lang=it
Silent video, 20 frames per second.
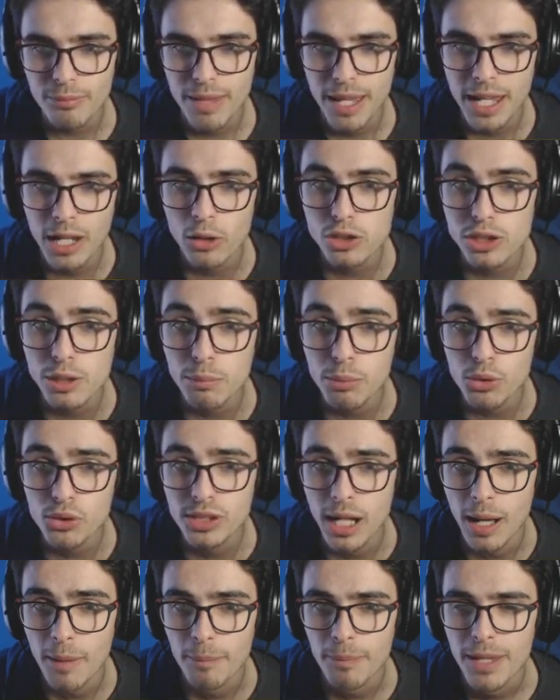E la cosa
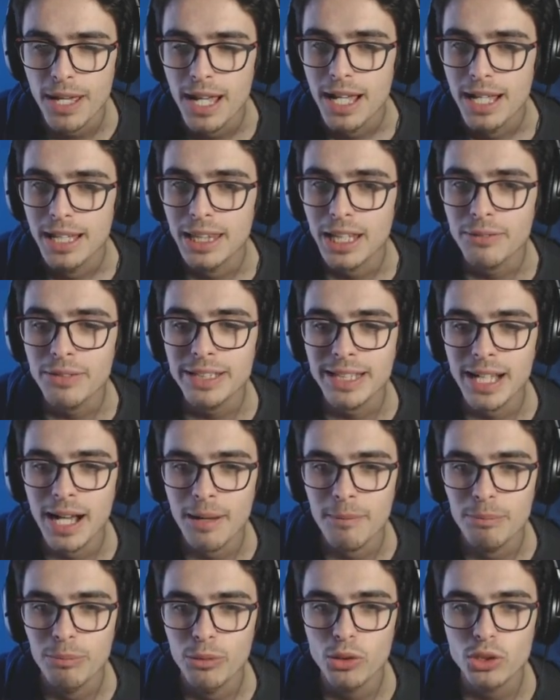brutta, la
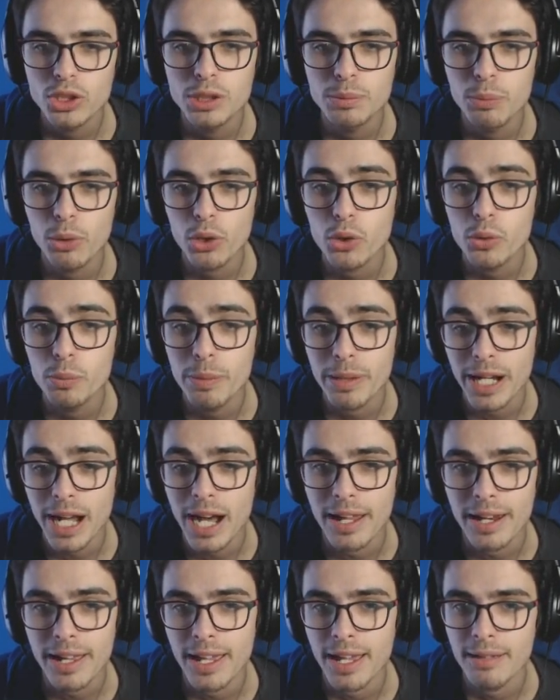vita non si può
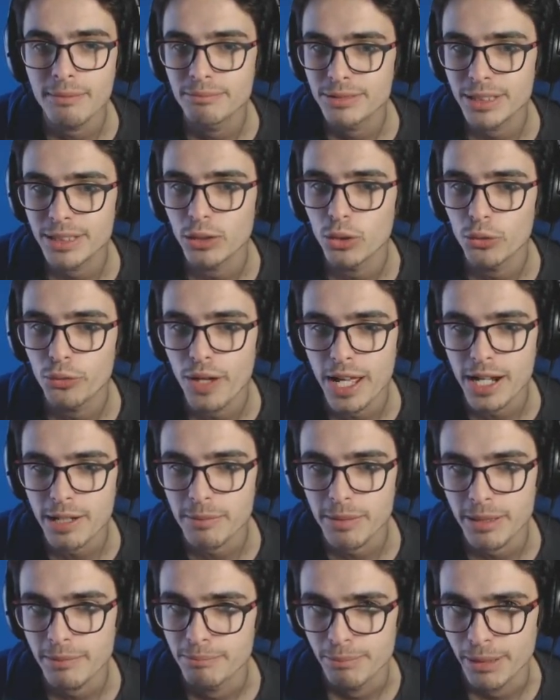recuperare eh, stando fermi,